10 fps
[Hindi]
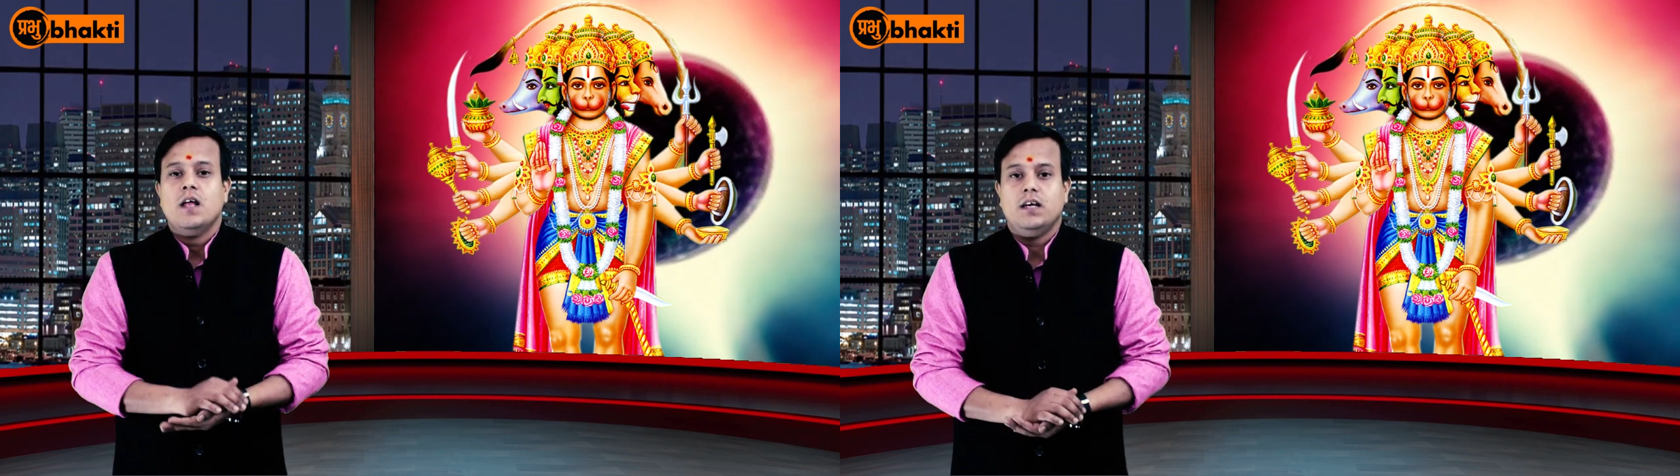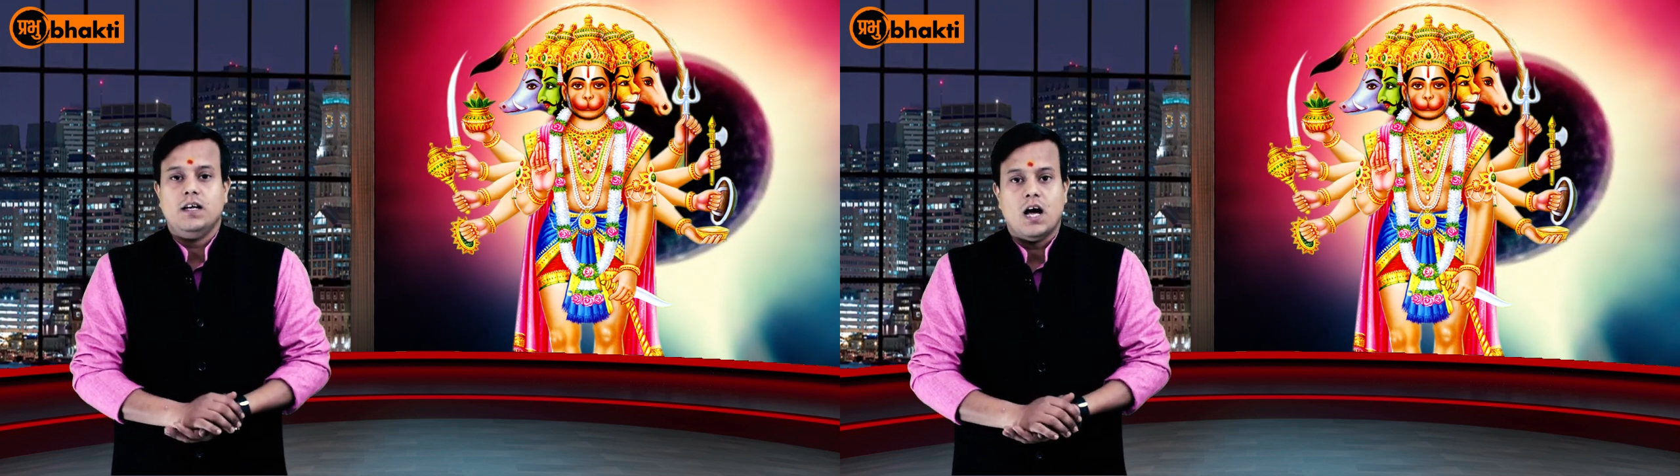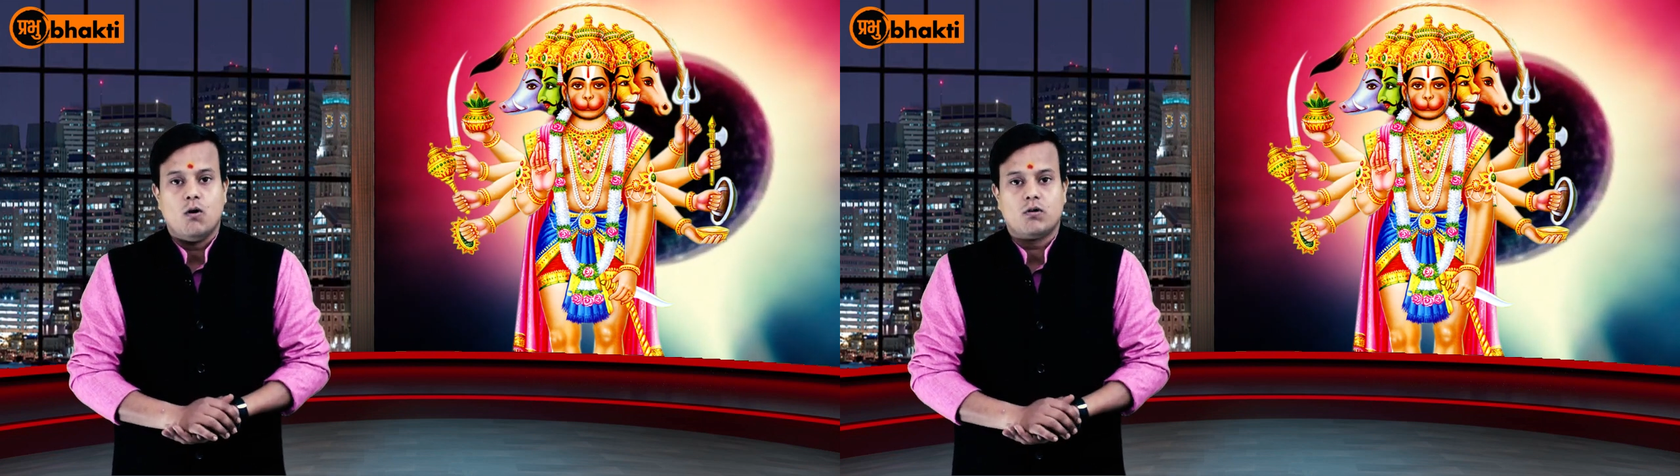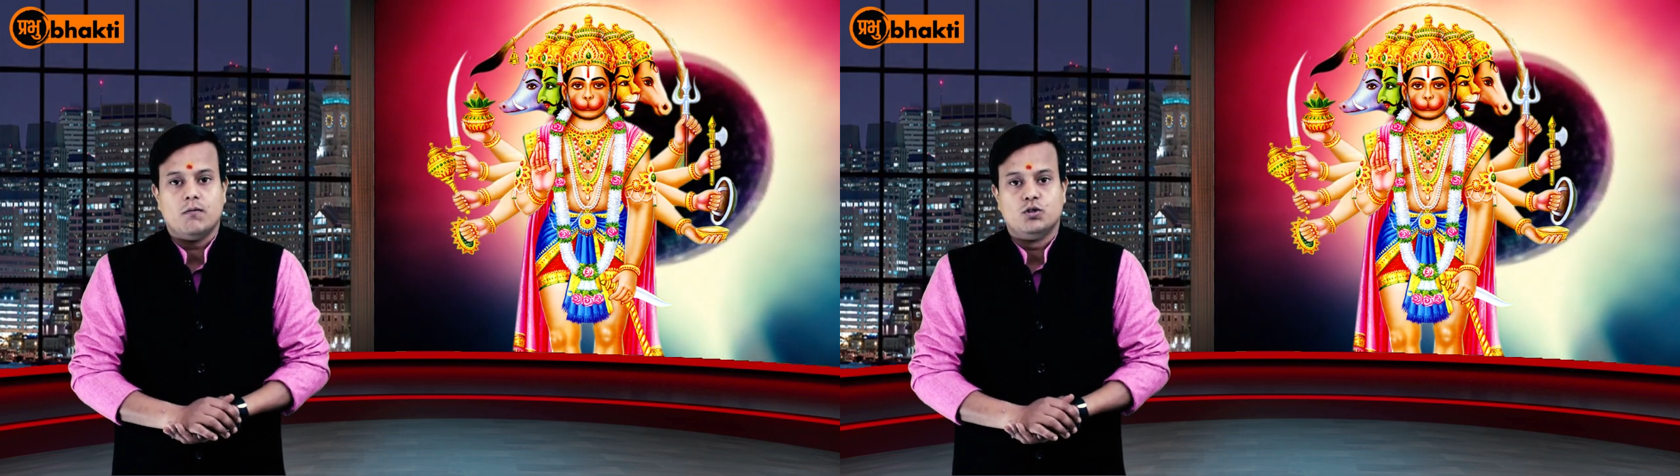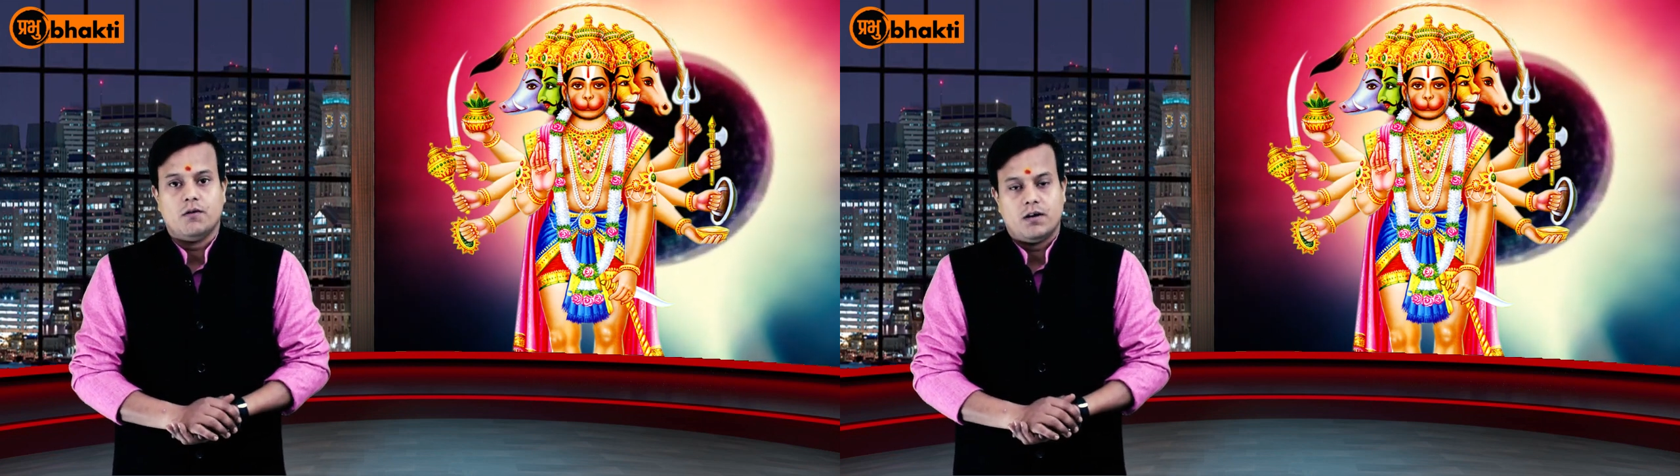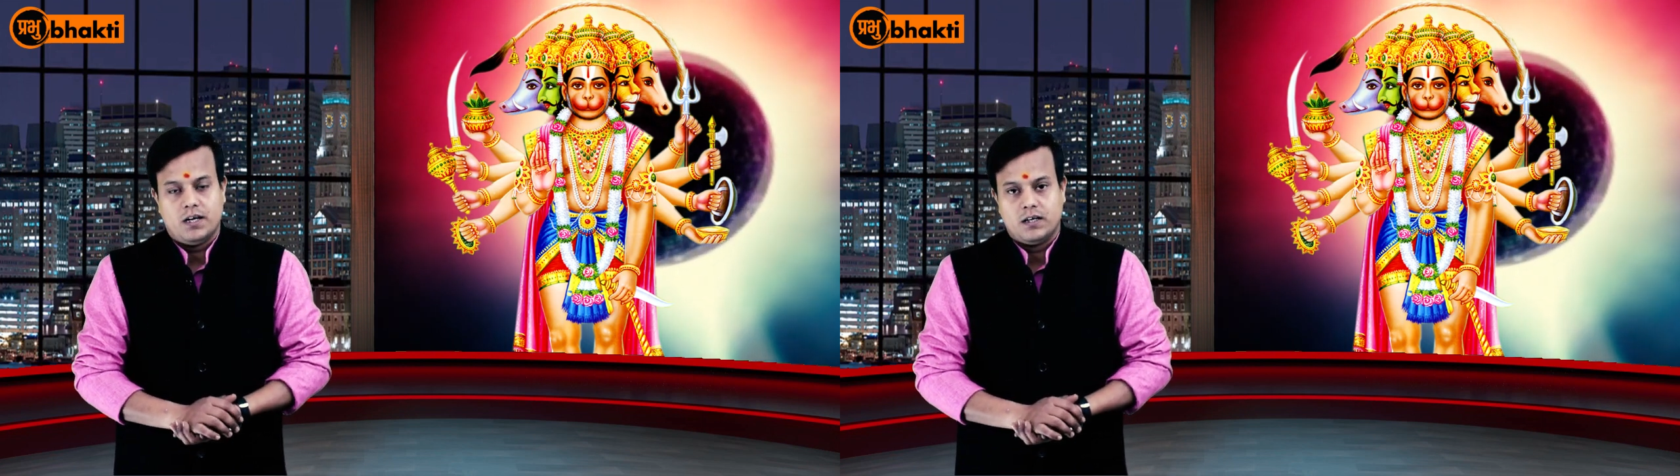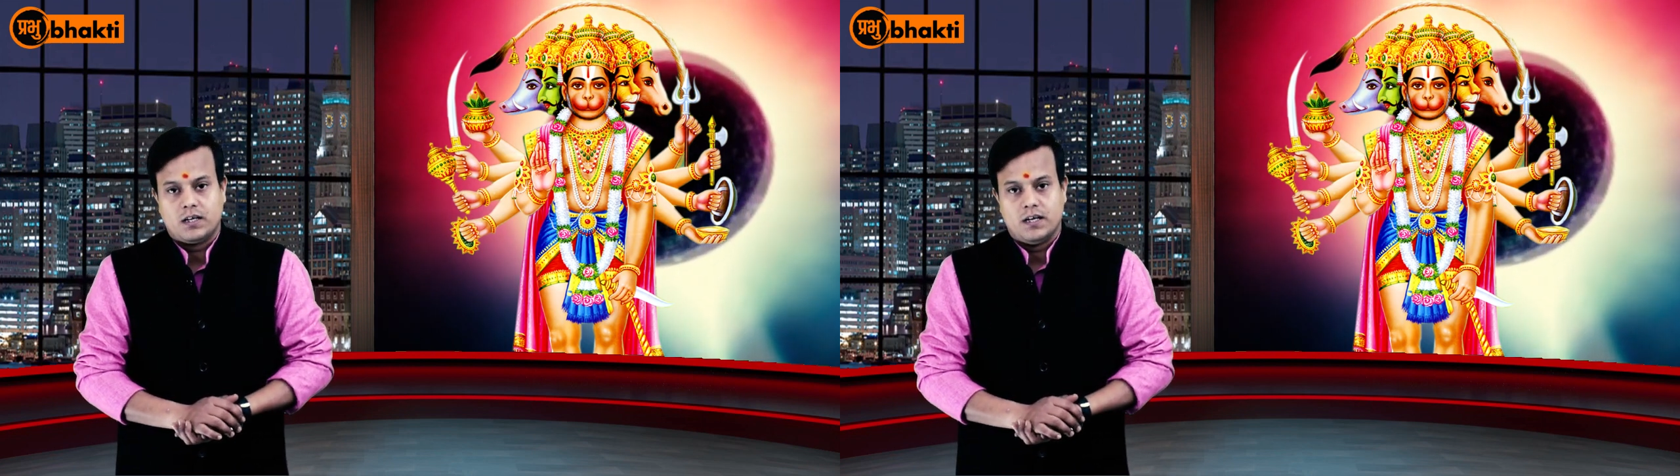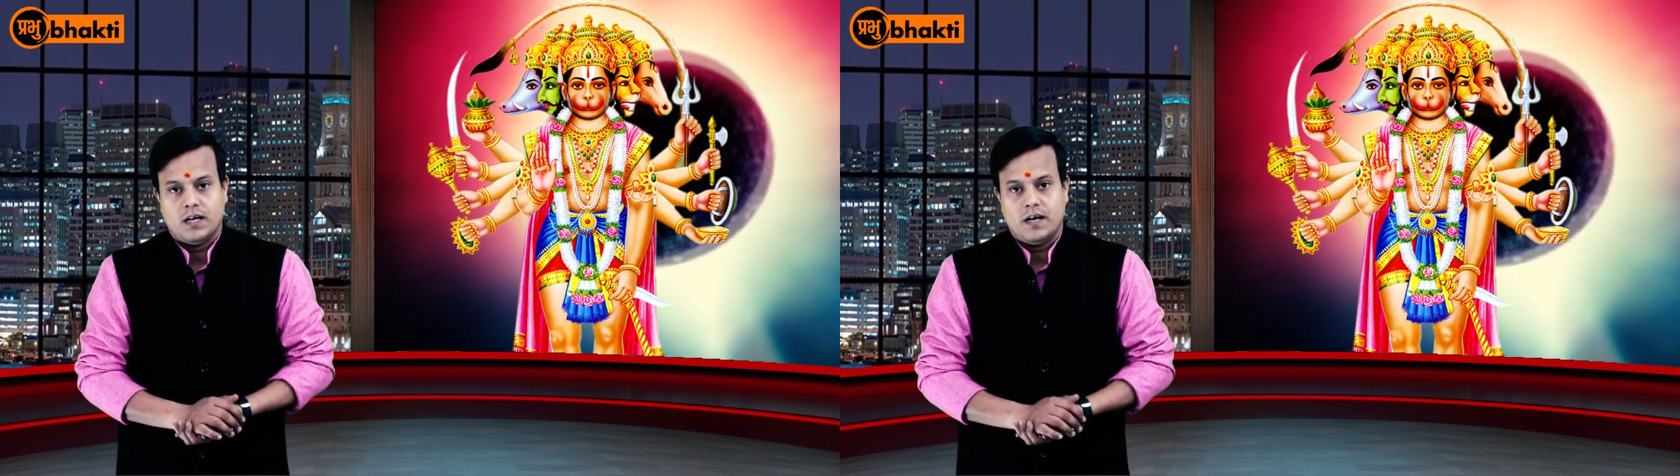लीलाओं का मुझे वर्णन
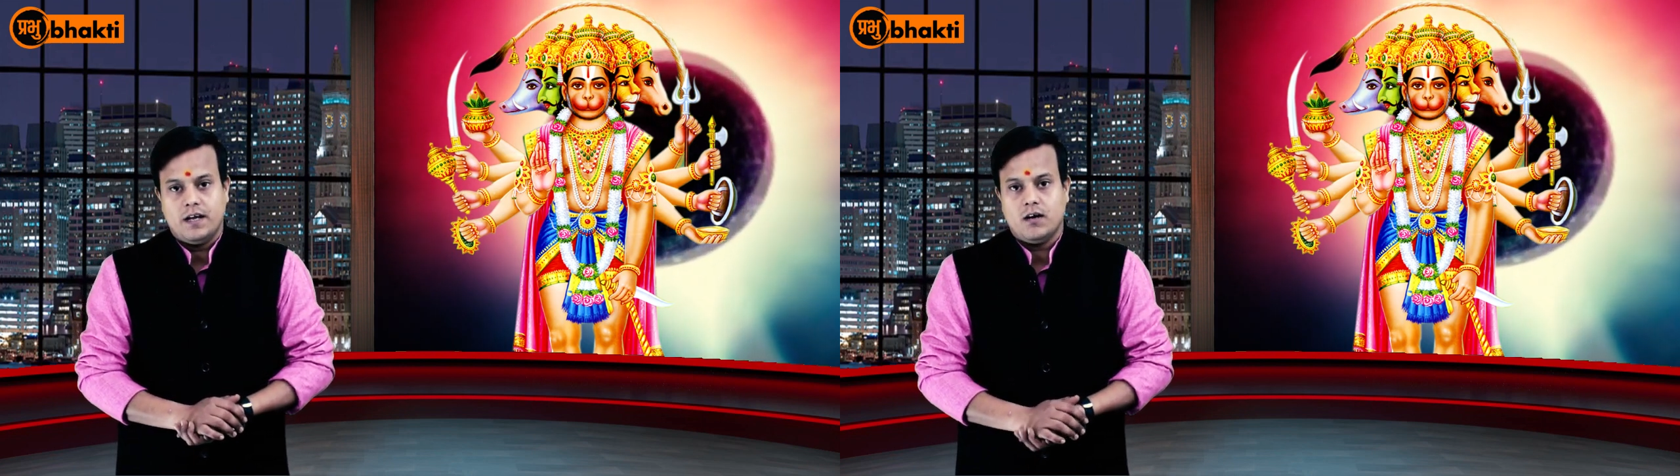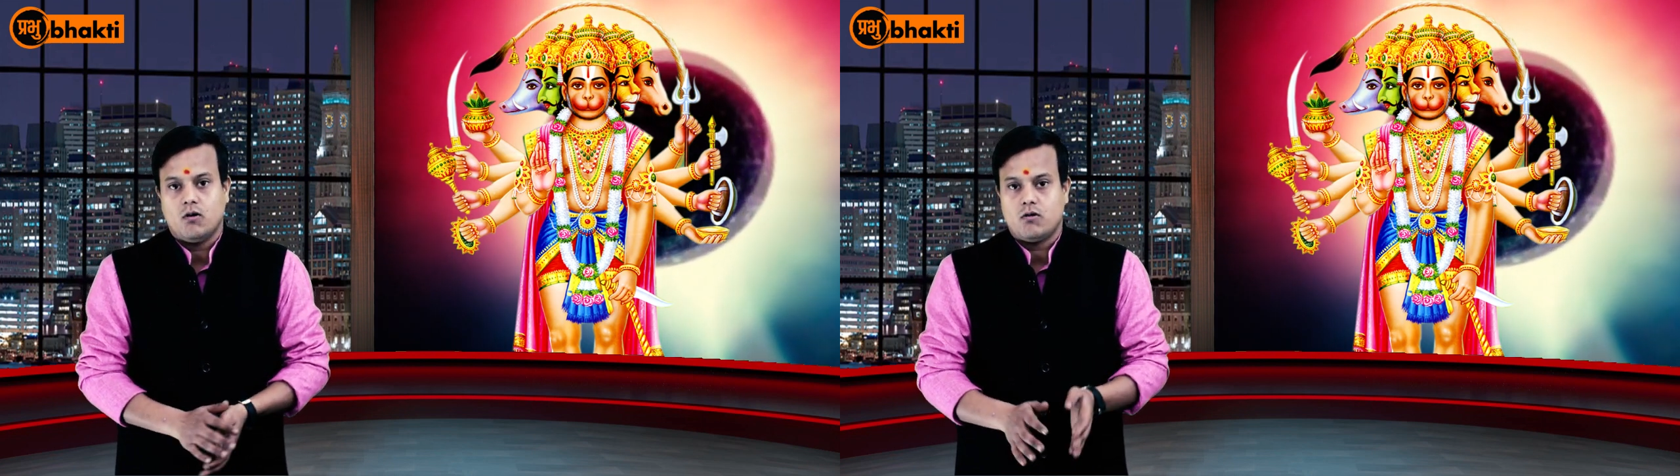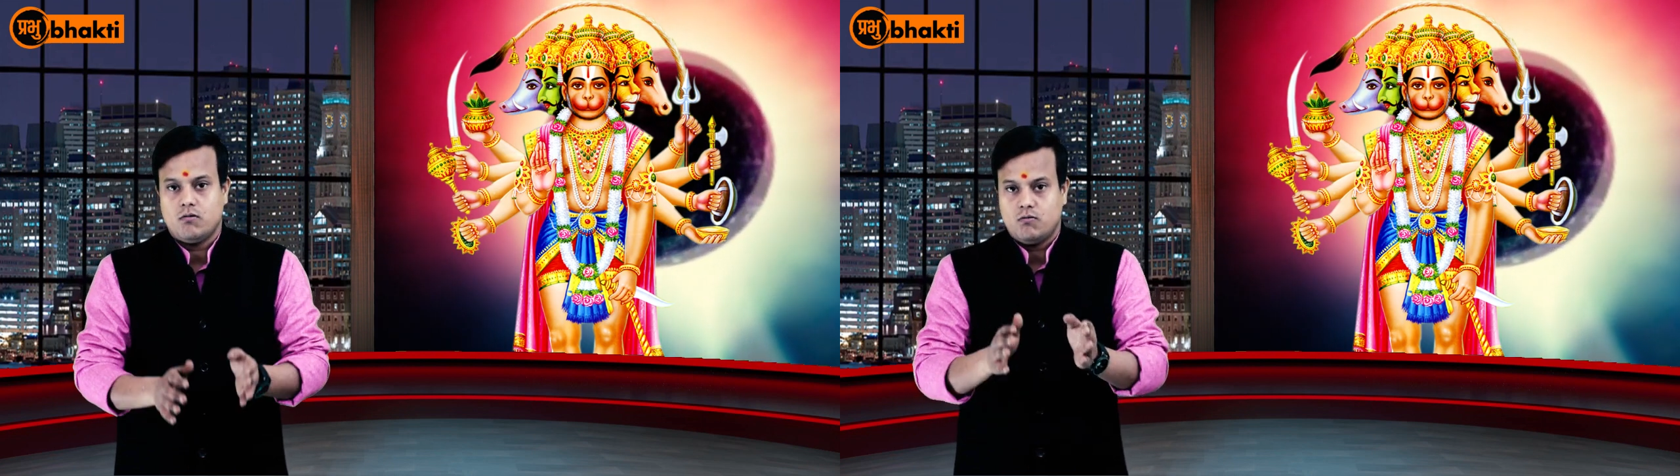करना है और